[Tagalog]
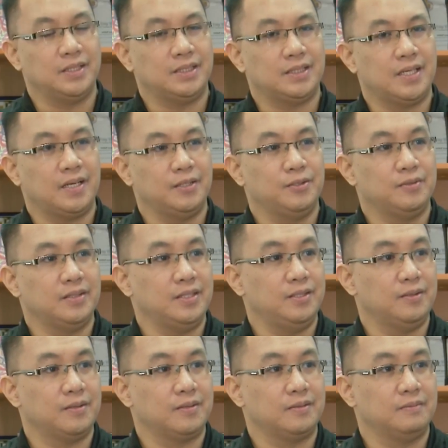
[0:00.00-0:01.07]
Isa yung
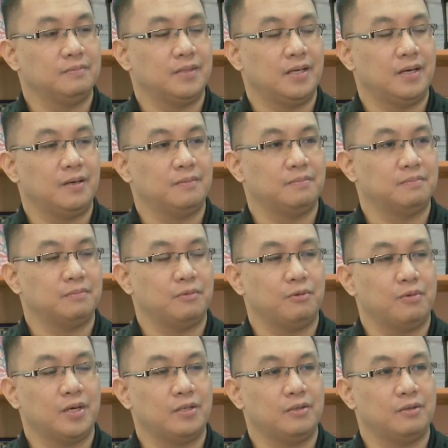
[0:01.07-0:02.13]
ilog, um,
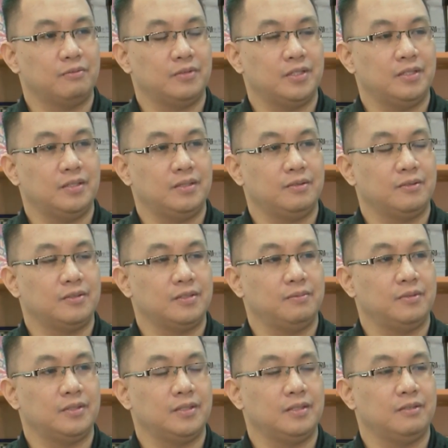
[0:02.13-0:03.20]
one of the
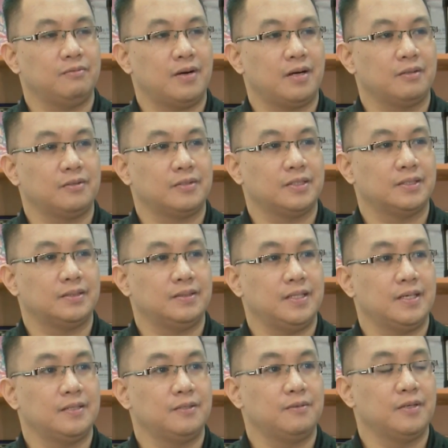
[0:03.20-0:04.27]
contributing factors.
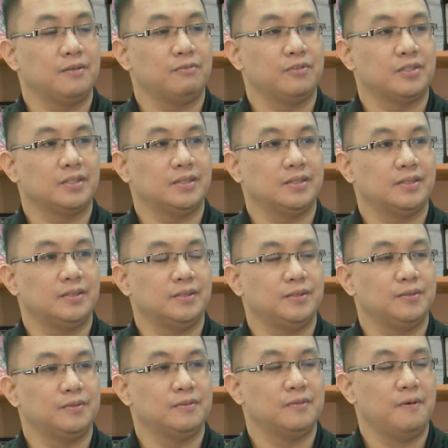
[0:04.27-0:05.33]
The other one, of course, is
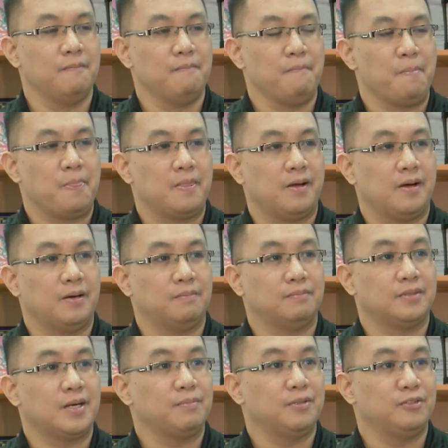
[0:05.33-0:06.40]
yung
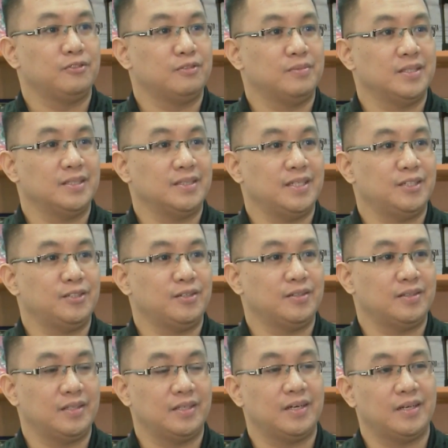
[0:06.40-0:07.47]
um, rapid
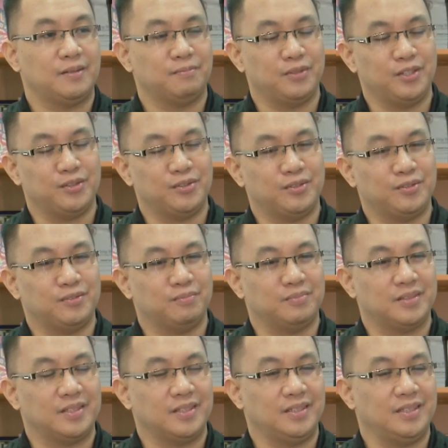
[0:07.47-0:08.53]
urbanization, um, yung
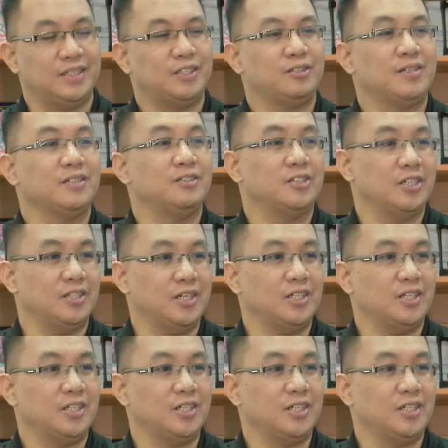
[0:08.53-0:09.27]
issue ng